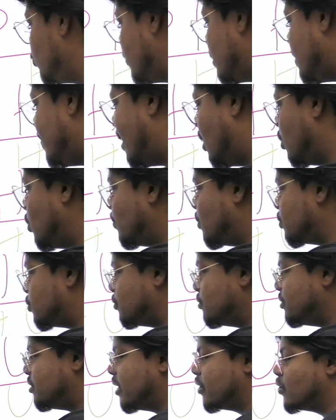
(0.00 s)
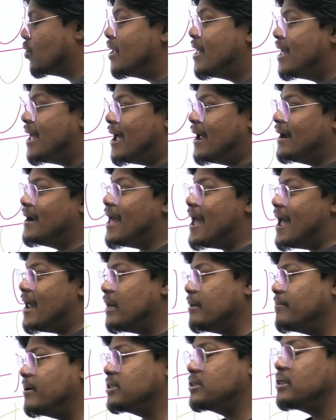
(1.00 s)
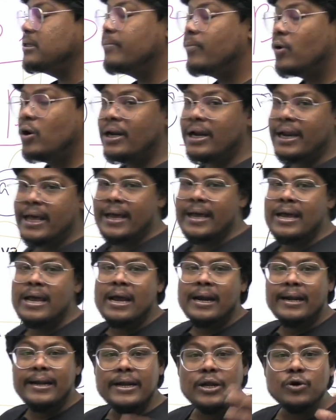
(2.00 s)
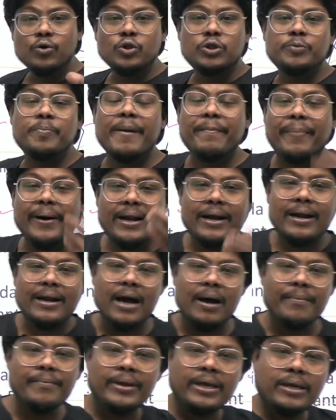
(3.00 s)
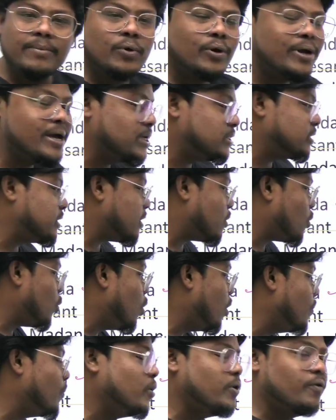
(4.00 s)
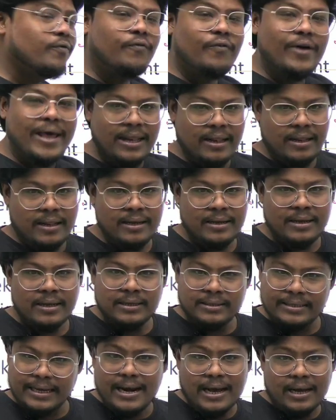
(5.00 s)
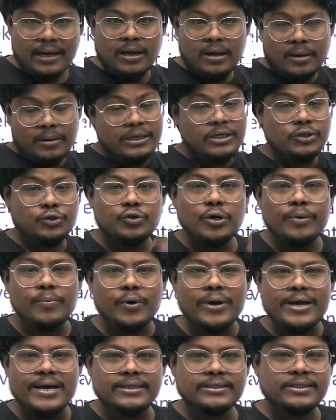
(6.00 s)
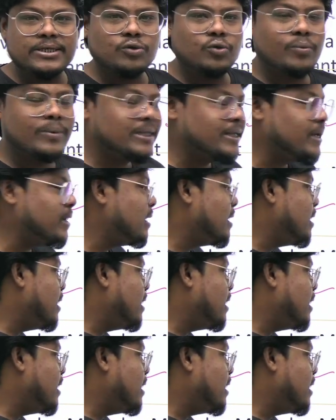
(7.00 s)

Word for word: তোমরা ভালো মতন জানো অ্যান্ড অ্যানি বেসেন্ট বললে নিউজ পেপারের নাম কি মনে আসে কমনওয়েলথ তাই না নিশ্চয়ই মনে আসছে তোমাদের